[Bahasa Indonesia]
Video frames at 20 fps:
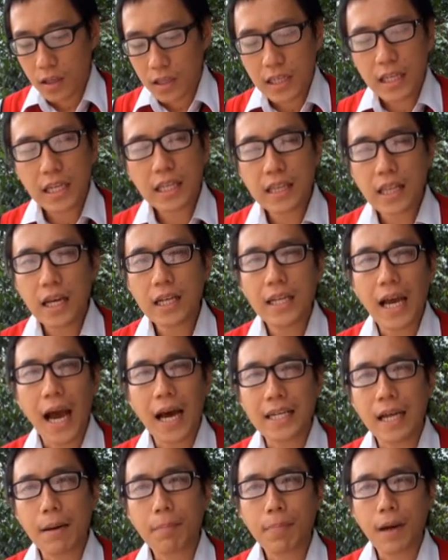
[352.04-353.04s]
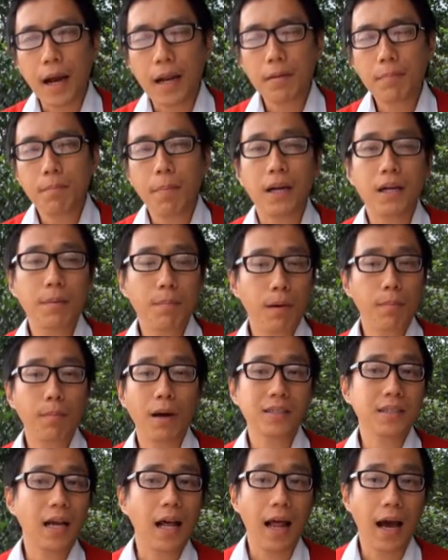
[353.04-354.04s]
kita dihadapkan pada
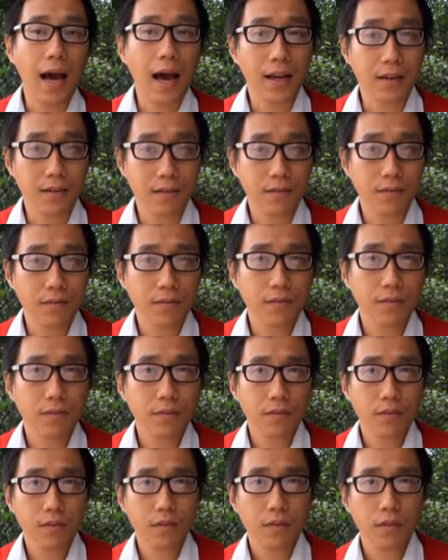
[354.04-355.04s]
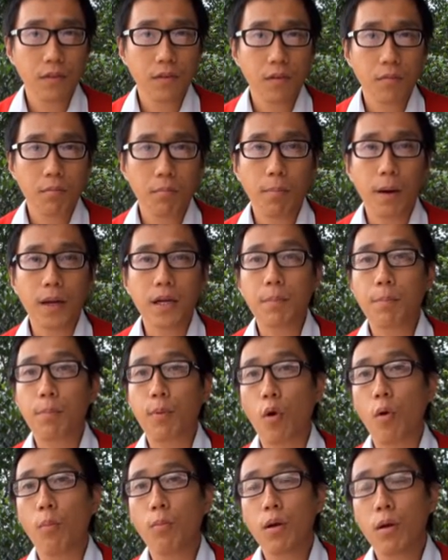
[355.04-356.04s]
permasalahan pada
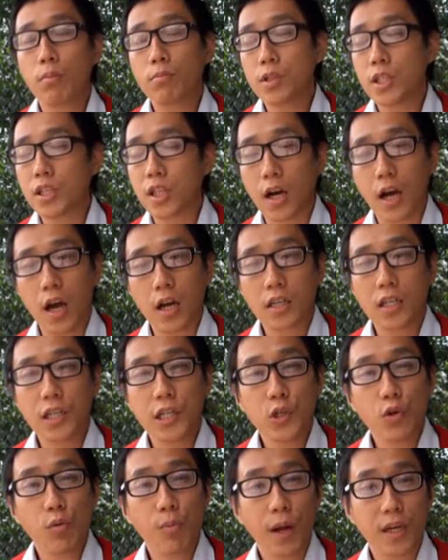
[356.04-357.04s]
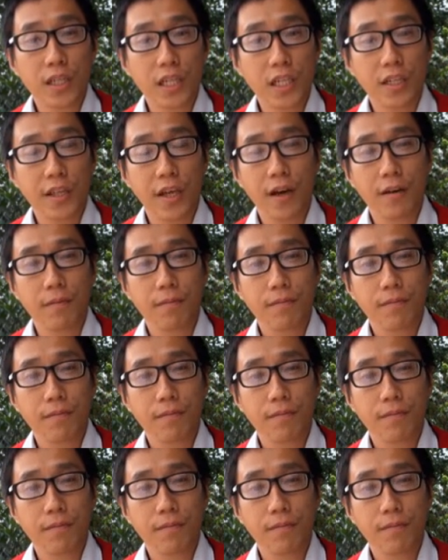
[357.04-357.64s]
problem di tengah kehidupan kita.